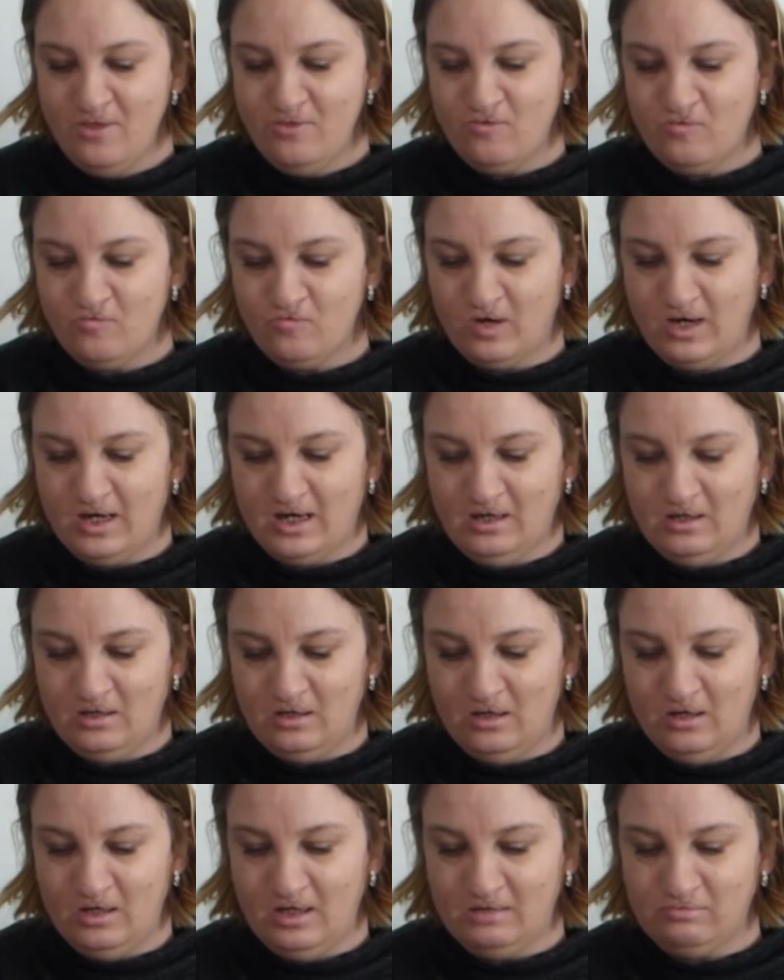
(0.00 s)
Donc voilà,
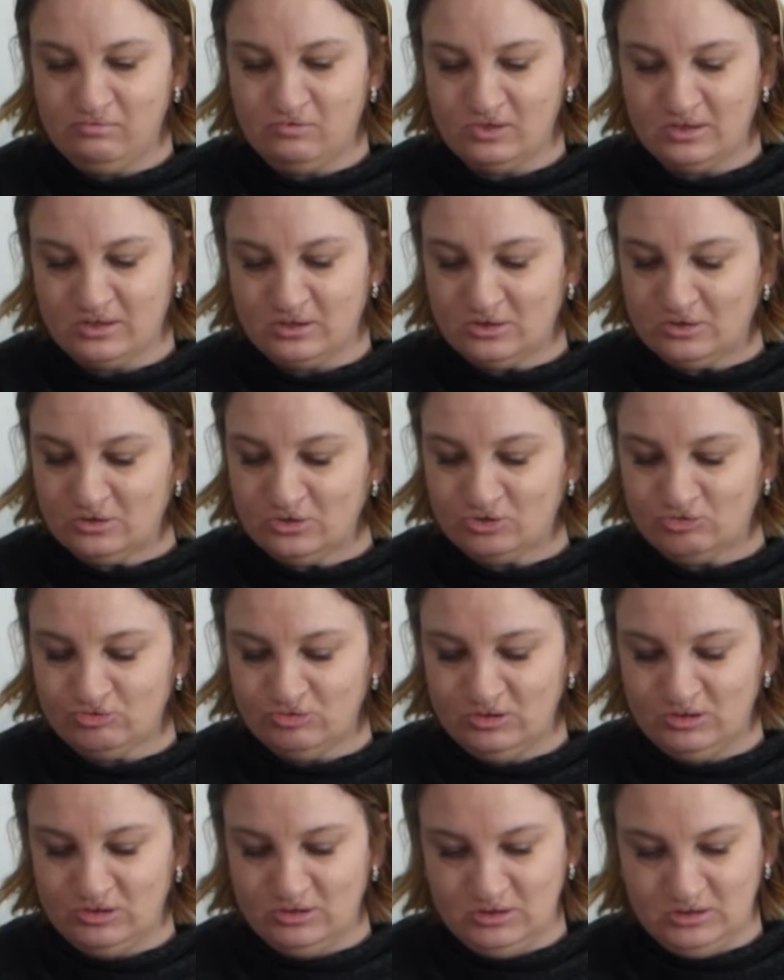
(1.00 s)
euh, là pour l'instant, je
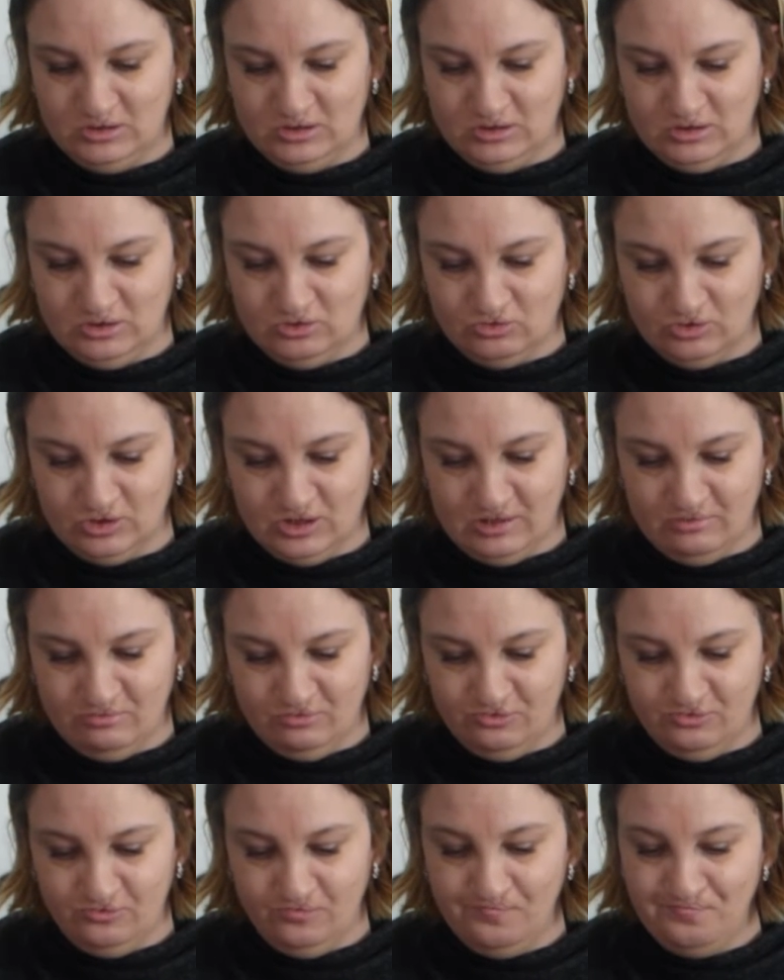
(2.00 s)
suis au
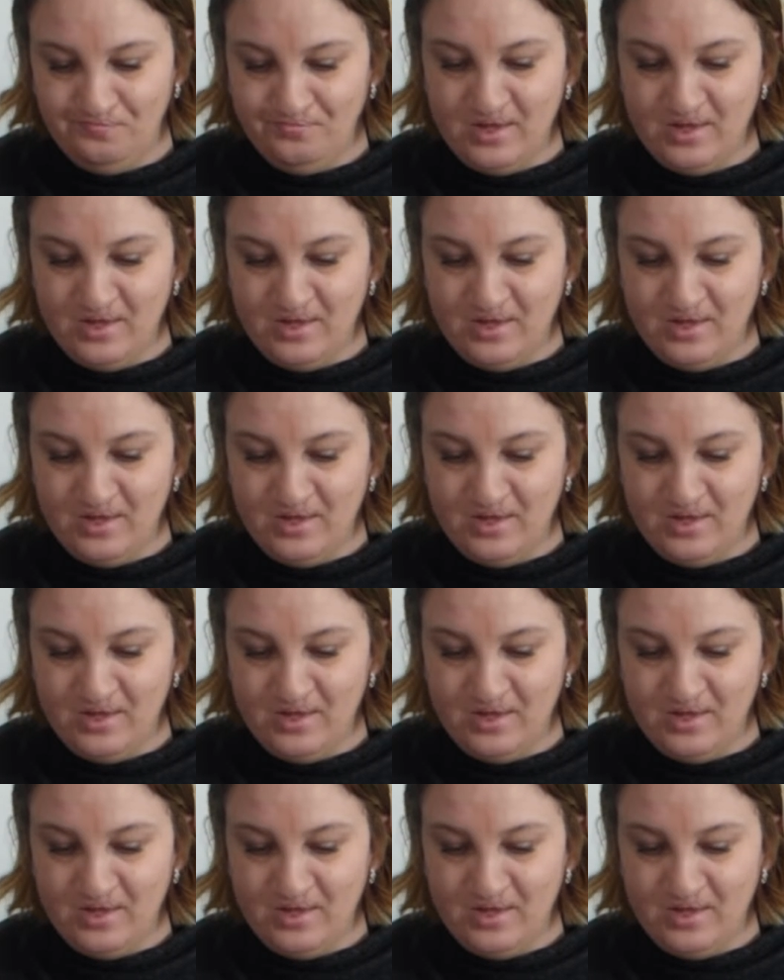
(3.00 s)
début.